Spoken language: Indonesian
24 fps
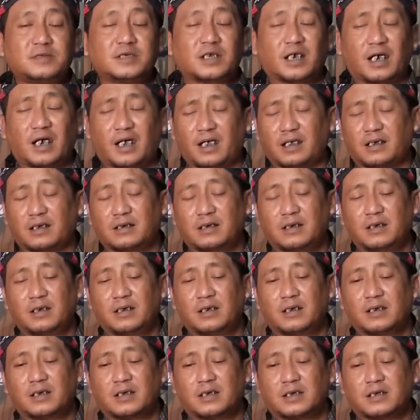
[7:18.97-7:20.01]
Kang,
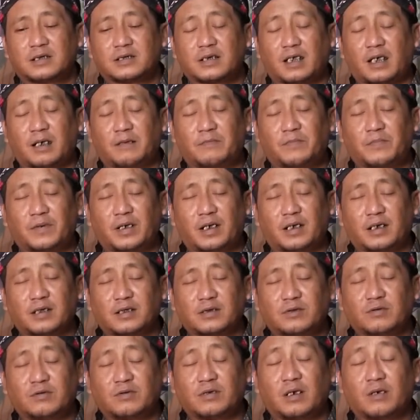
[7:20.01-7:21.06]
sampean
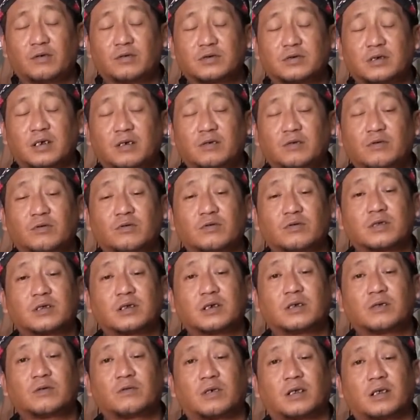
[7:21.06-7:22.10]
itu ndak usah
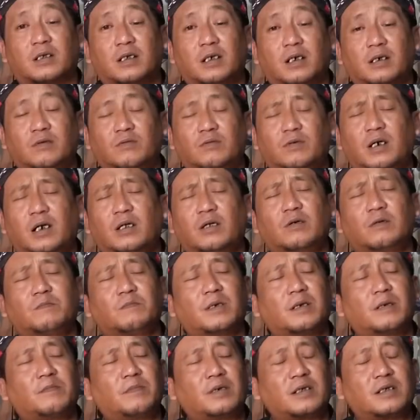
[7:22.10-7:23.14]
ngurusi keluargaku. Kalau
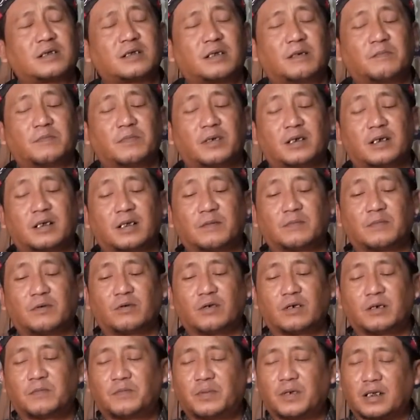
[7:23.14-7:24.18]
memang sampean ndak mau
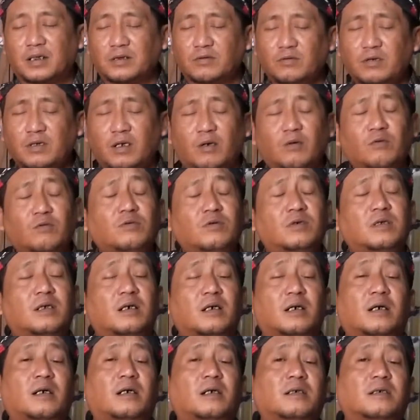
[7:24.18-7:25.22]
ngebantu ya
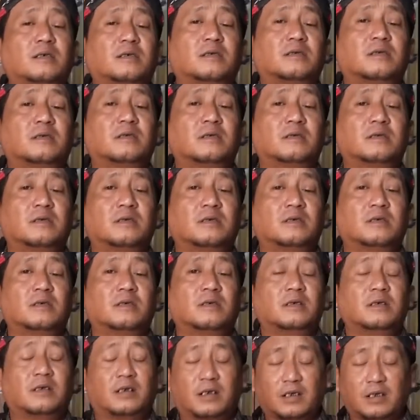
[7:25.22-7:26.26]
udah.
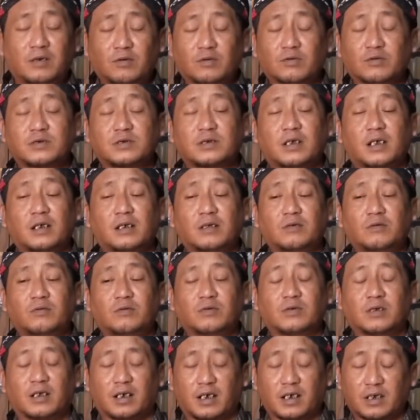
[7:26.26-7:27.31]
Ini
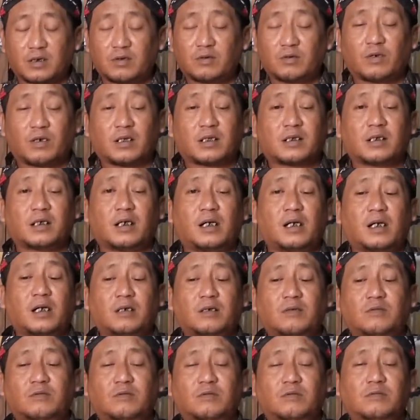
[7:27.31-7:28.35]
urusanku dengan
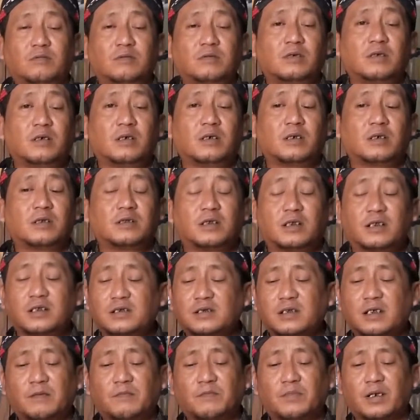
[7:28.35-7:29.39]
keluargaku. Jadi
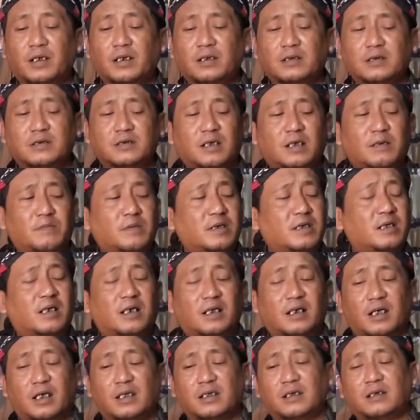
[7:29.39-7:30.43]
sampean sama
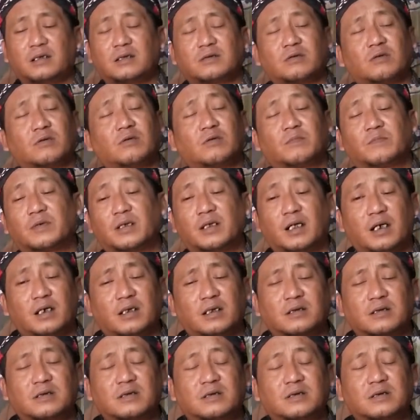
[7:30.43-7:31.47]
yang lainnya tolong
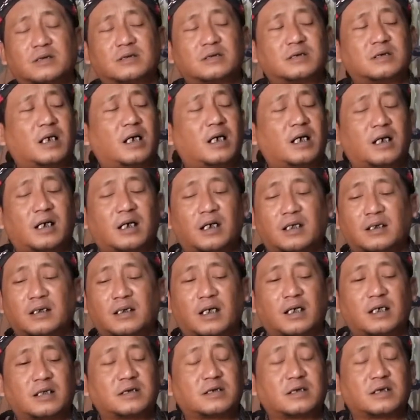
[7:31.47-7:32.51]
bilangin
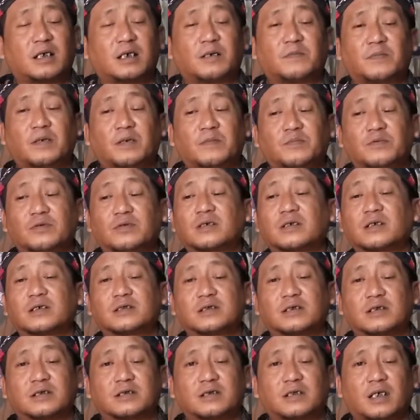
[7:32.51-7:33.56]
jangan ngasih apapun ke
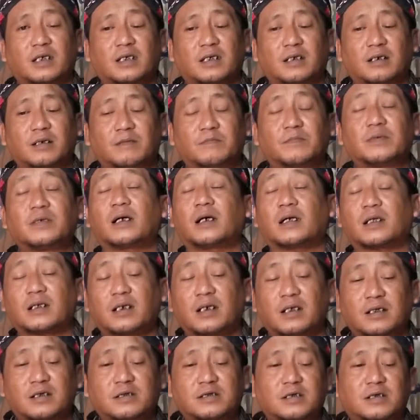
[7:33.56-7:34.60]
istri saya.
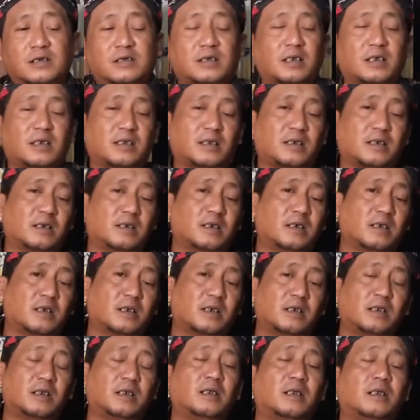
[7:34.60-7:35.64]
Biarkan istri saya.
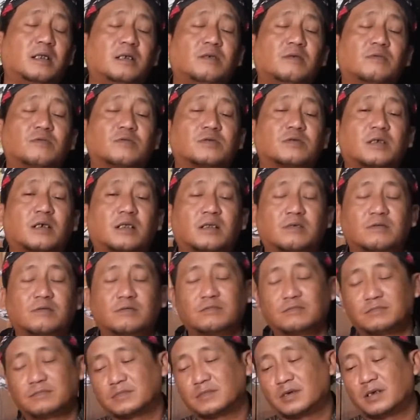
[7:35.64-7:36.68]
Ini
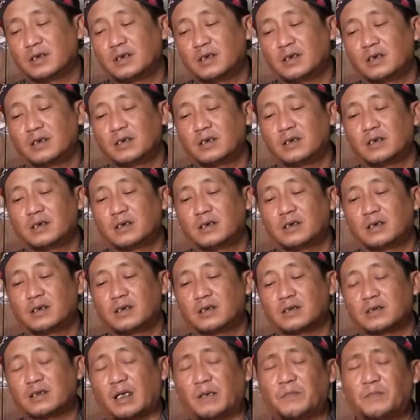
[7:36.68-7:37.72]
urusanku.
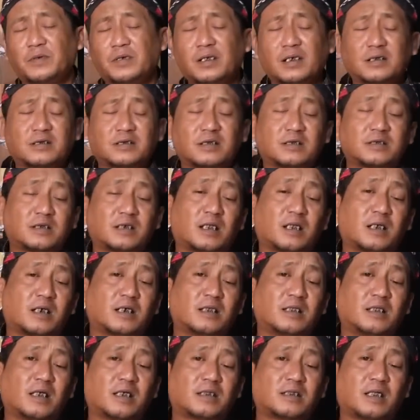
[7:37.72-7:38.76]
Tapi ya secara
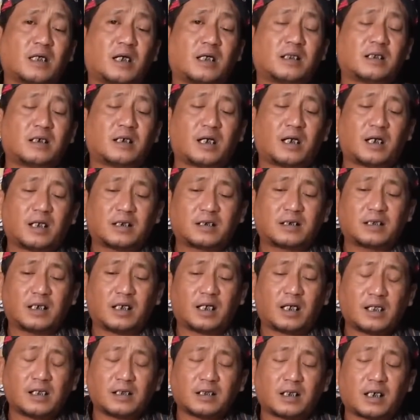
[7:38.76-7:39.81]
kenyataan
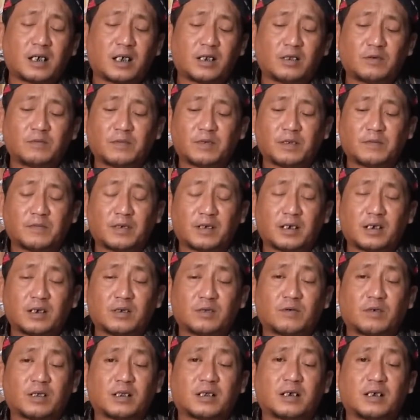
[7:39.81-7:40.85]
keadaan kalau memang
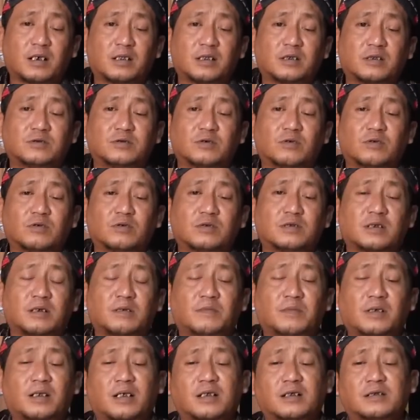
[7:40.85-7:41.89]
keluarganya Joko
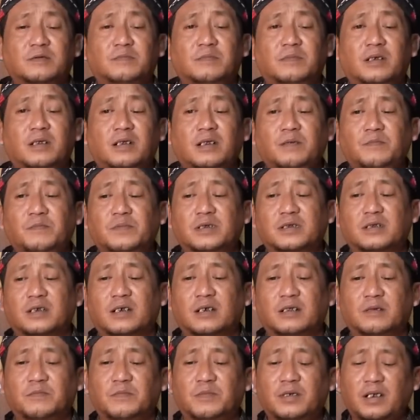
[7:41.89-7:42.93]
sama Lasmi ini bisa
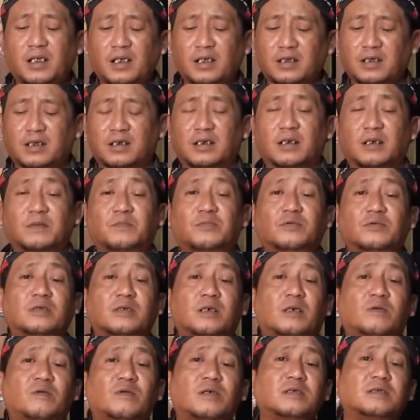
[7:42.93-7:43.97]
dibilang ya tidak
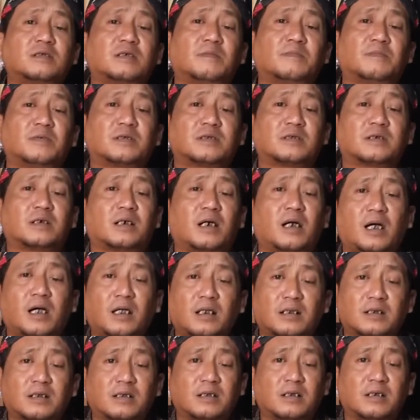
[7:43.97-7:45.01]
punya uang sama
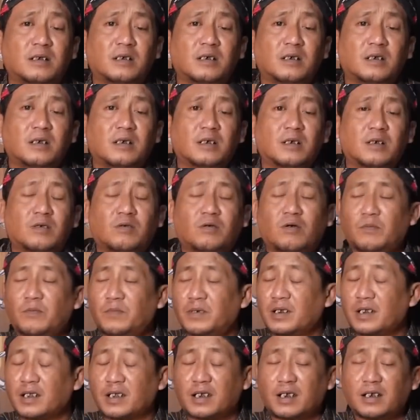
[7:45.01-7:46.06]
sekali. Kok
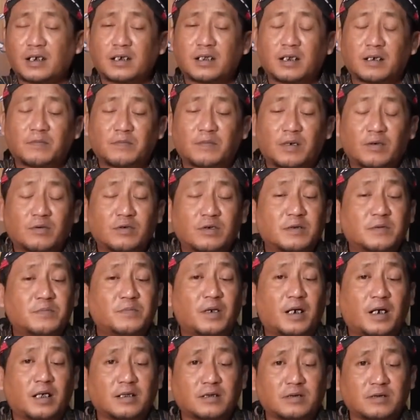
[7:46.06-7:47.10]
mereka tidak mau
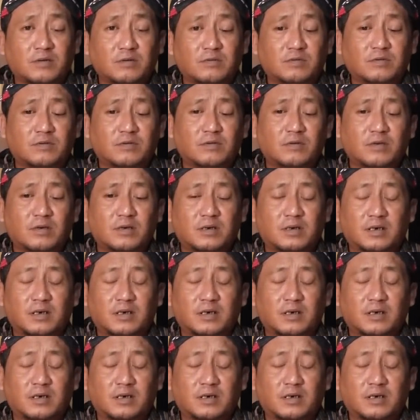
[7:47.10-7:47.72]
dibantu?